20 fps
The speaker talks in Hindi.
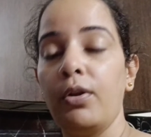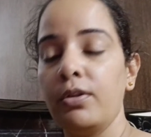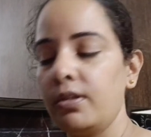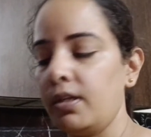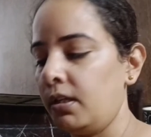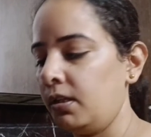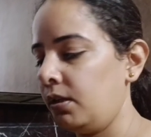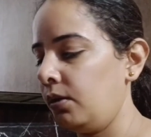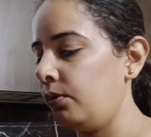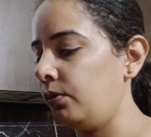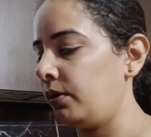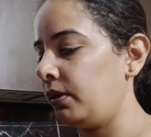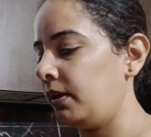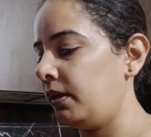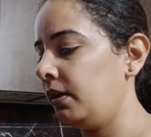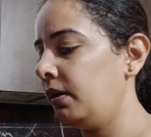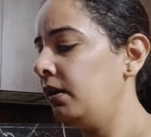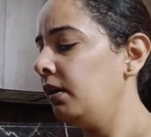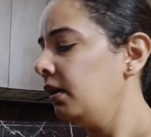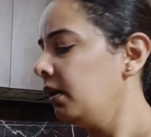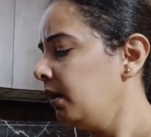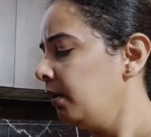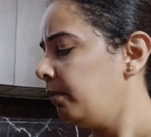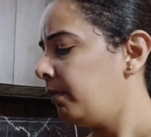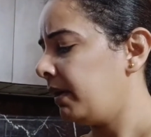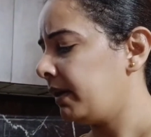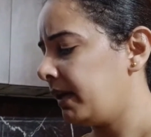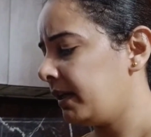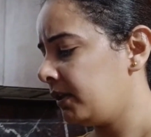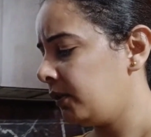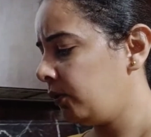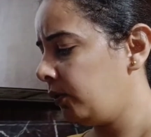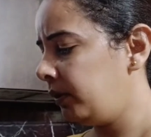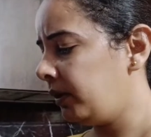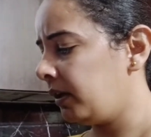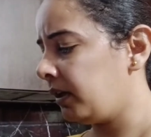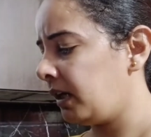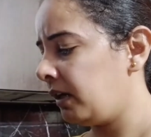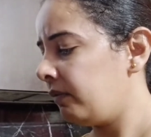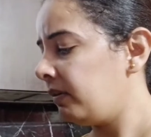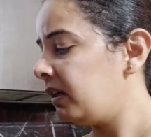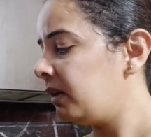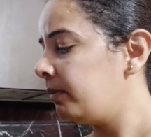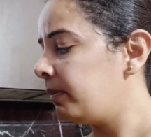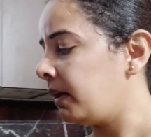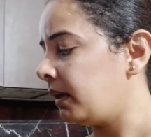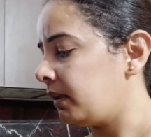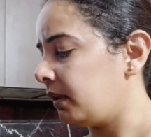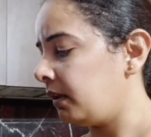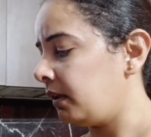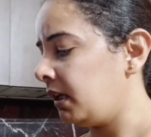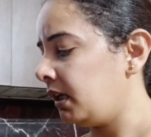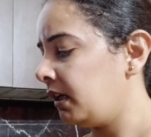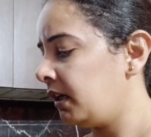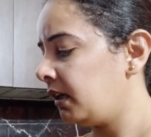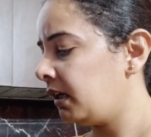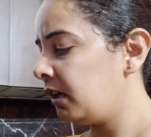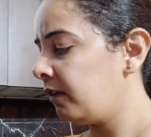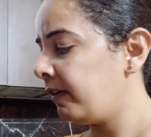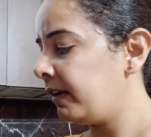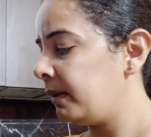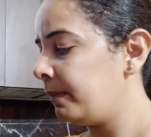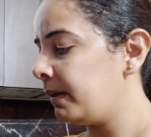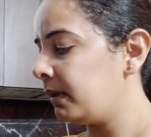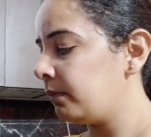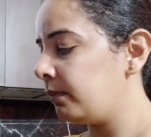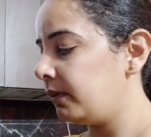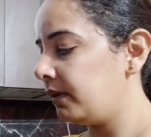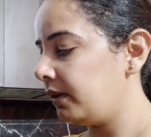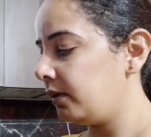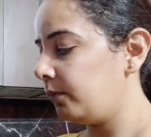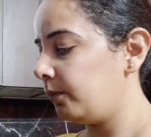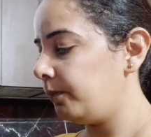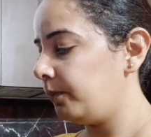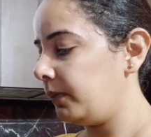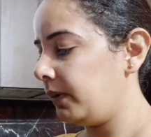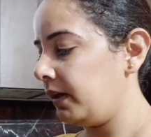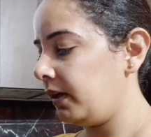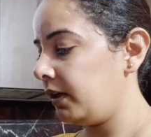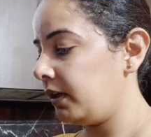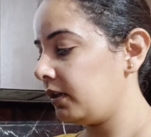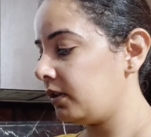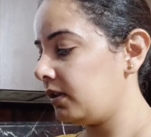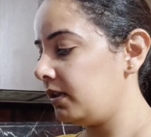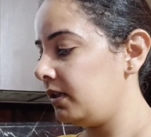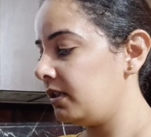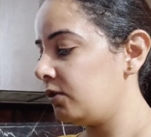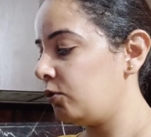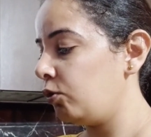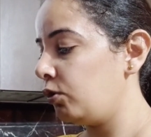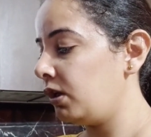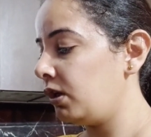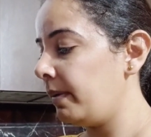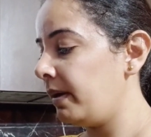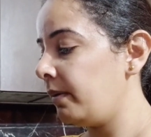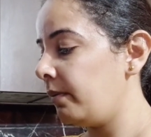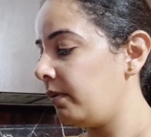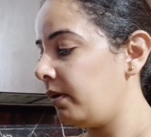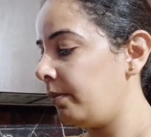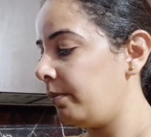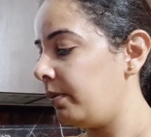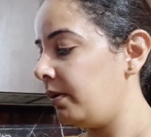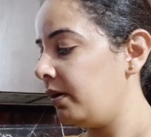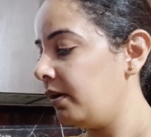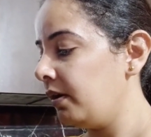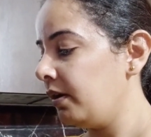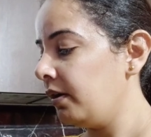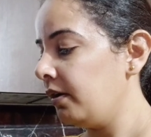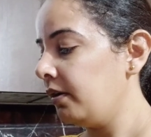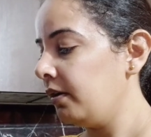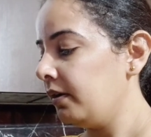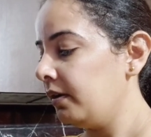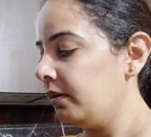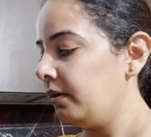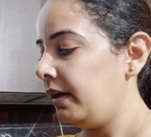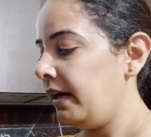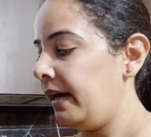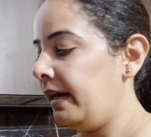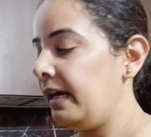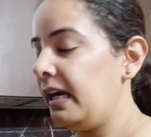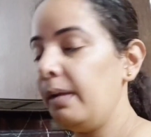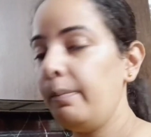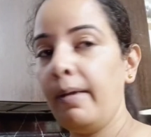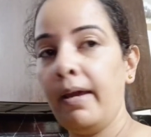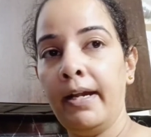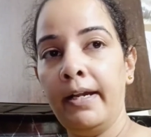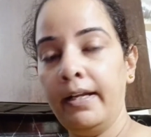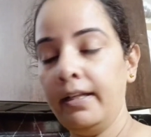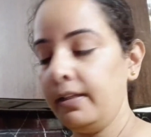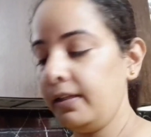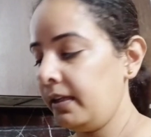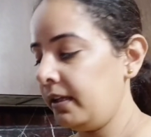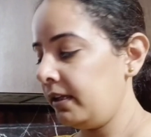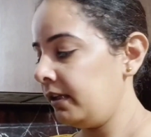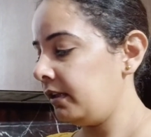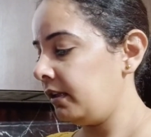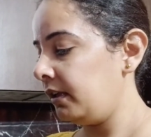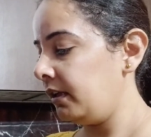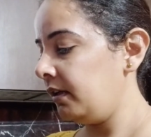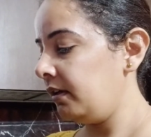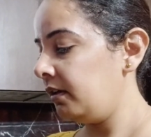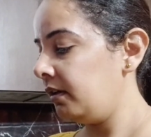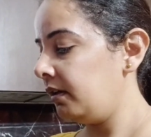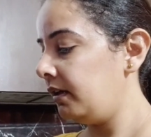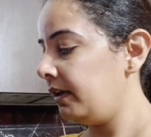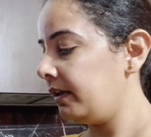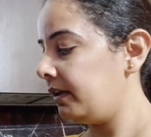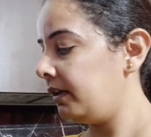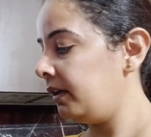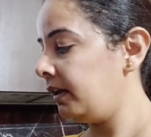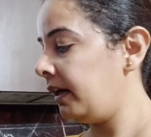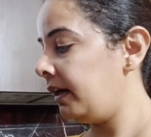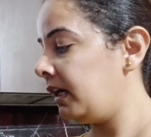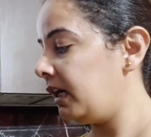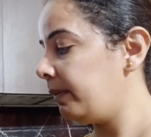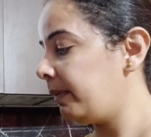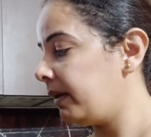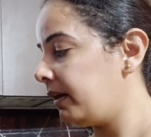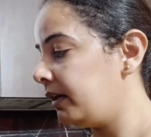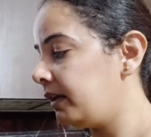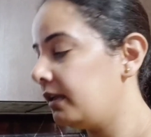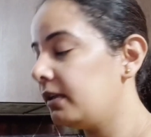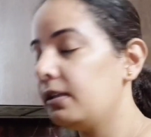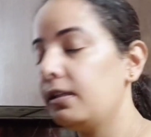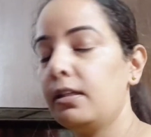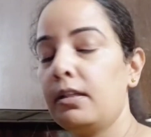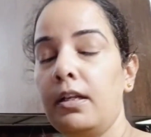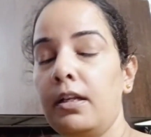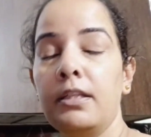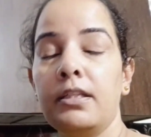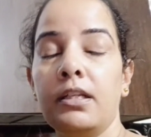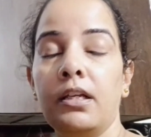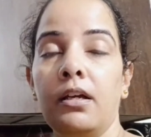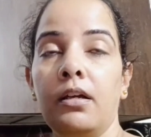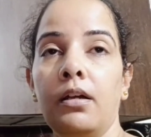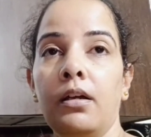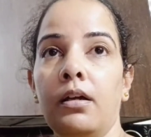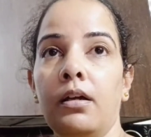ज़्यादा हो रही हैं बाकी ऐसे कोई डरने वाली बात नहीं है डरने वाली बात इसको ना मैं अब एंटीबायोटिक दे रही थी लेकिन एंटीबायोटिक से ना इसका